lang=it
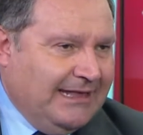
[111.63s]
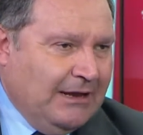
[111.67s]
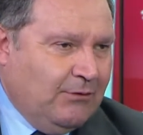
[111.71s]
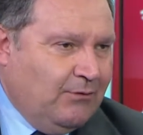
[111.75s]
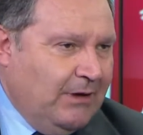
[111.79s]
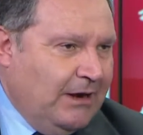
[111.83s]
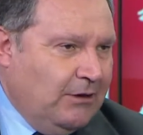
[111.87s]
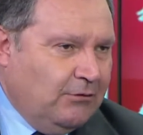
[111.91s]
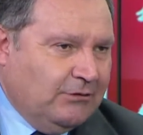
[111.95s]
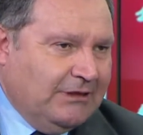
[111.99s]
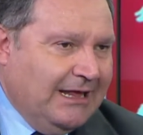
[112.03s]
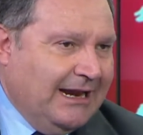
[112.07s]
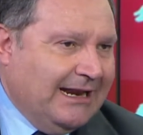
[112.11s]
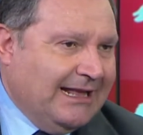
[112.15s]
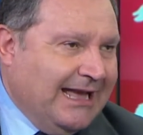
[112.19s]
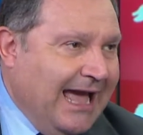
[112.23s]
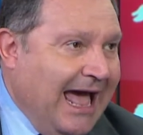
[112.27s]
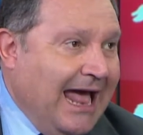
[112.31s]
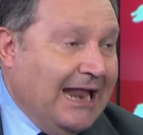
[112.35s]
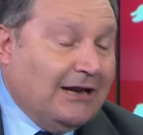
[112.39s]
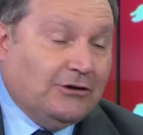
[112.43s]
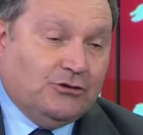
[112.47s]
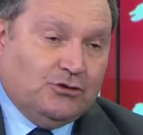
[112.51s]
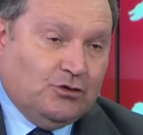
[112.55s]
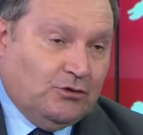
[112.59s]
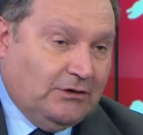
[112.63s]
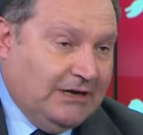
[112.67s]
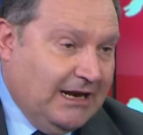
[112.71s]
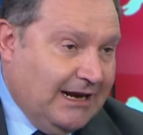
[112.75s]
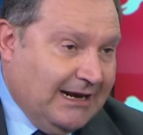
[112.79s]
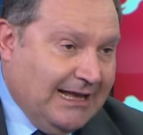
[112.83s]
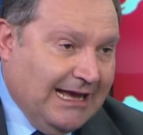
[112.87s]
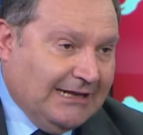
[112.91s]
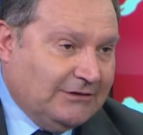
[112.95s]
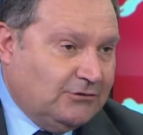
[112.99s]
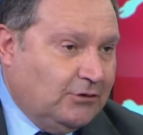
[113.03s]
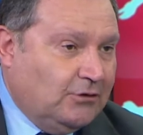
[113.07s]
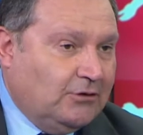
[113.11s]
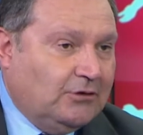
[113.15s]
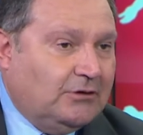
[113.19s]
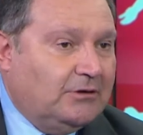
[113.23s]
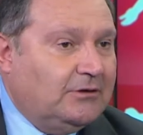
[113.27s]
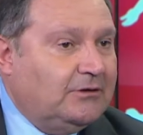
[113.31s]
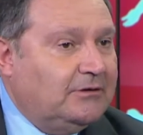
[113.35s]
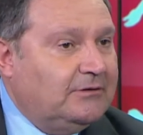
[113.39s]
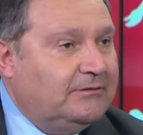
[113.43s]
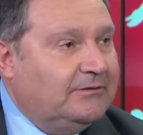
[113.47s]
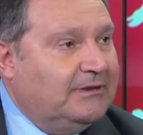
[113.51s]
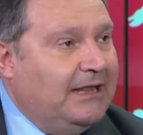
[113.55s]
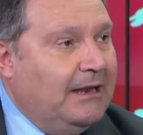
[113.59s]
quello del calcio, nel,
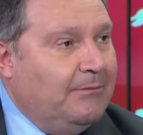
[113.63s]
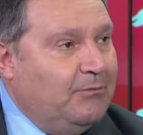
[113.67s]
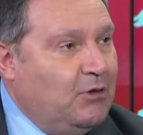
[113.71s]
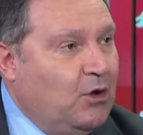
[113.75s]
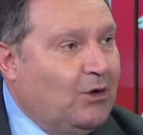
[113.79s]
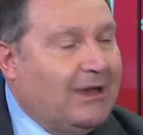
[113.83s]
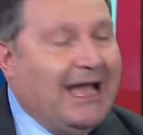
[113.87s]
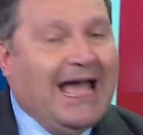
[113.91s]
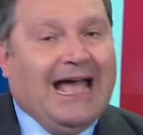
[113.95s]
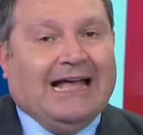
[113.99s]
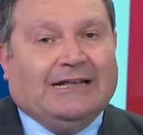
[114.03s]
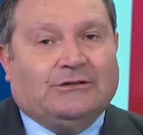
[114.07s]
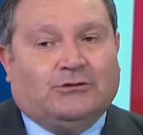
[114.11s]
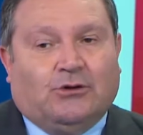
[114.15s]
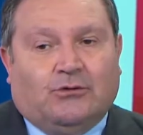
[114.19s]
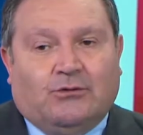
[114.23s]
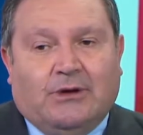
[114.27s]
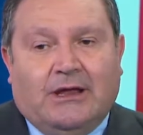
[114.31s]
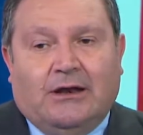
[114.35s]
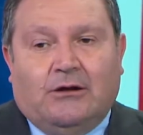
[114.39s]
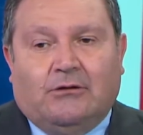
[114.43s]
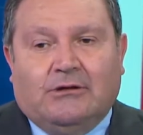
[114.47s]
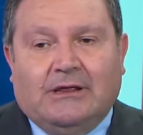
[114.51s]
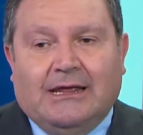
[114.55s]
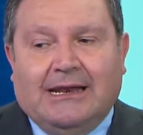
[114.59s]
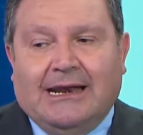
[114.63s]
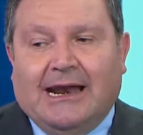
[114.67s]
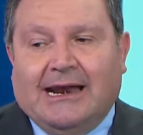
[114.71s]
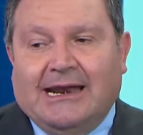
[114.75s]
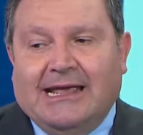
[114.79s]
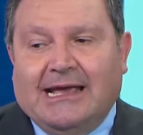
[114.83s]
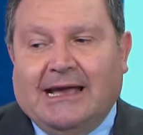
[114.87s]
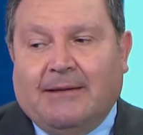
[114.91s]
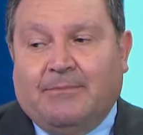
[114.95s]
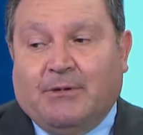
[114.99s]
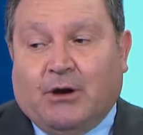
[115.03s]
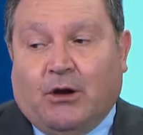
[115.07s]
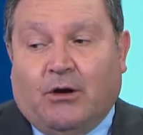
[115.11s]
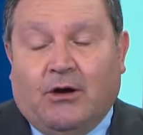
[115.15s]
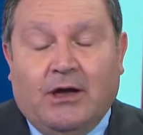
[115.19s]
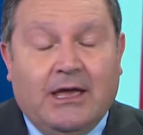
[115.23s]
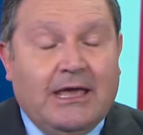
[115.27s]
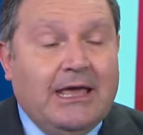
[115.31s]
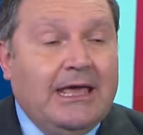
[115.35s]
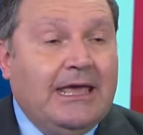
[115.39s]
caso, nel, mio caso quello della Lega Pro,